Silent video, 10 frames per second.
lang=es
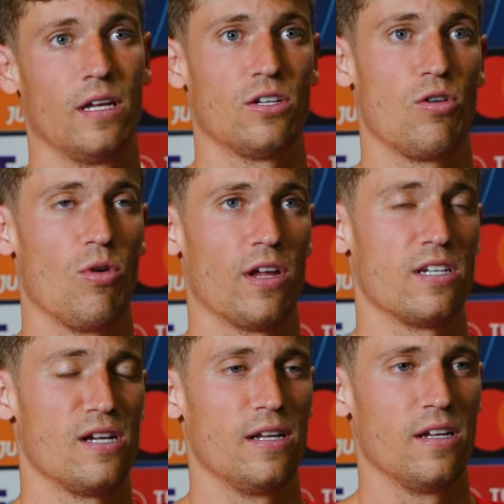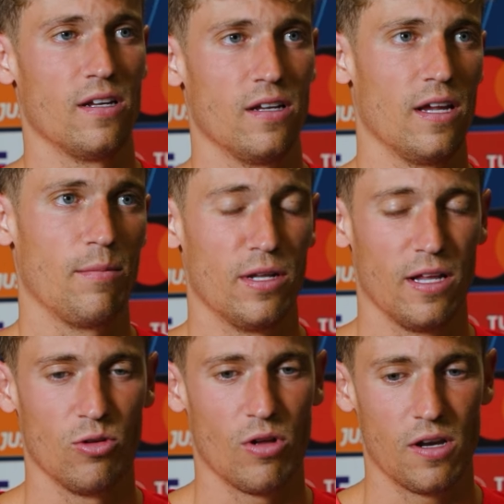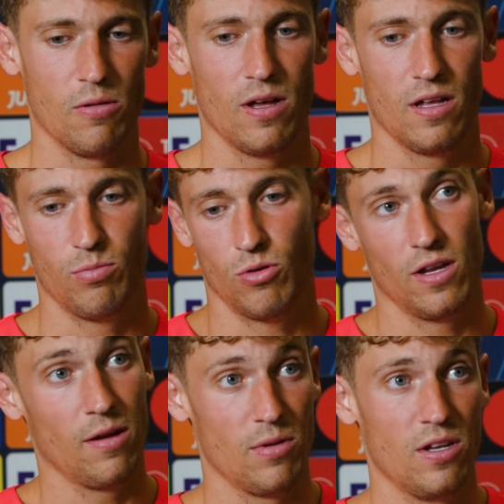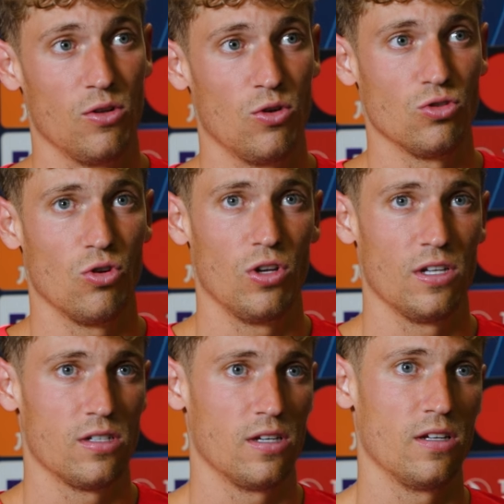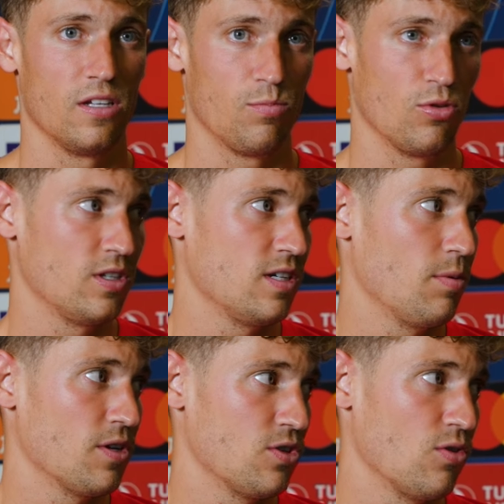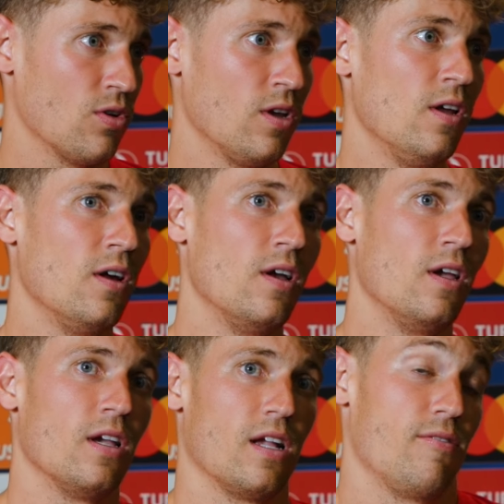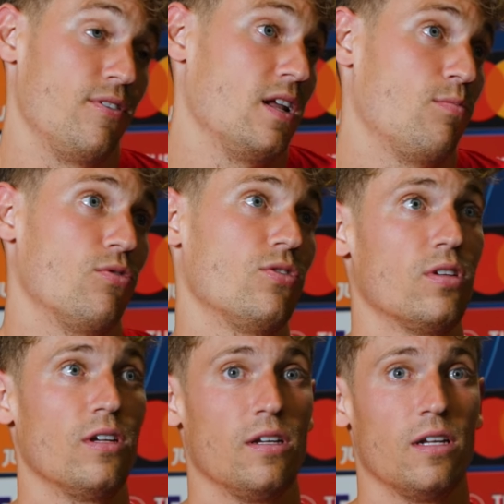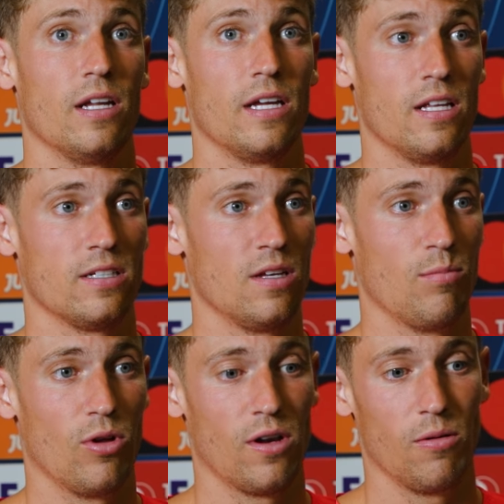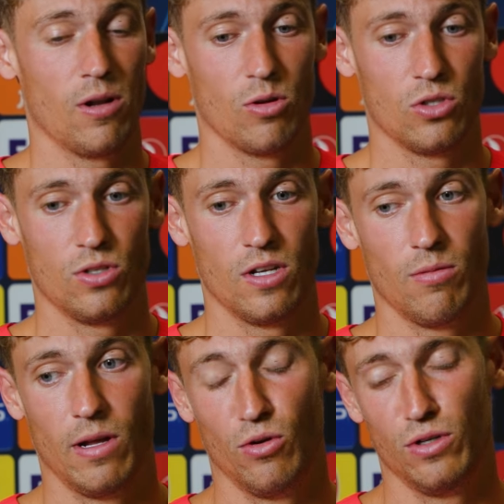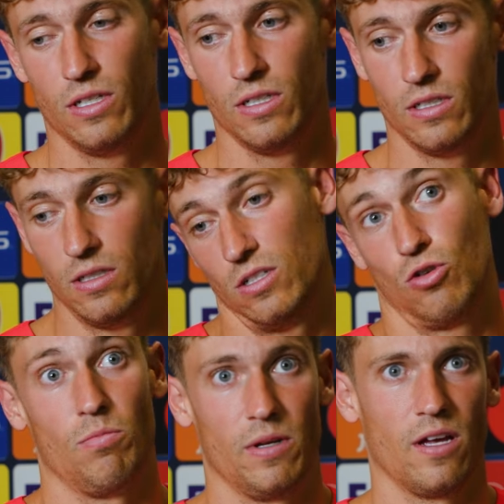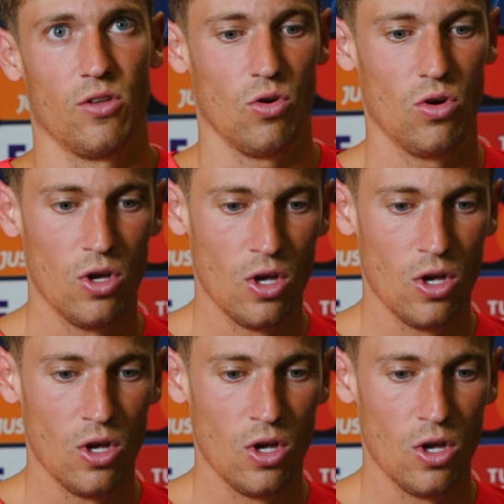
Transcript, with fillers: que es como hay que salir, eh, apretando arriba, por ahí han venido los goles eh, después de esa presión, al final pues eh, le quitas tiempo al rival cuando tiene el balón y, es complicado